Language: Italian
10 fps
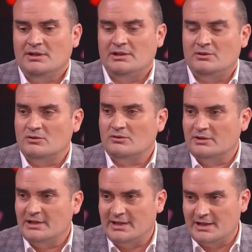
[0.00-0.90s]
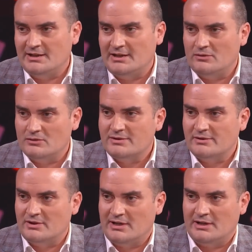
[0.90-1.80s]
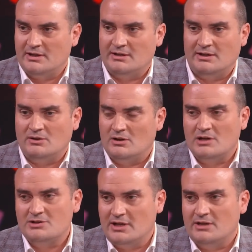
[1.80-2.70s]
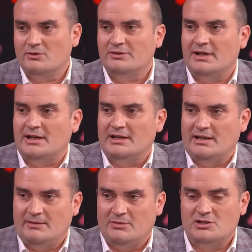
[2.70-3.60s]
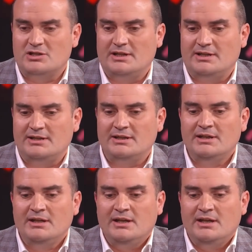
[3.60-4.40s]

nel corso delle grandi rivoluzioni eh, tecnologiche e industriali precedenti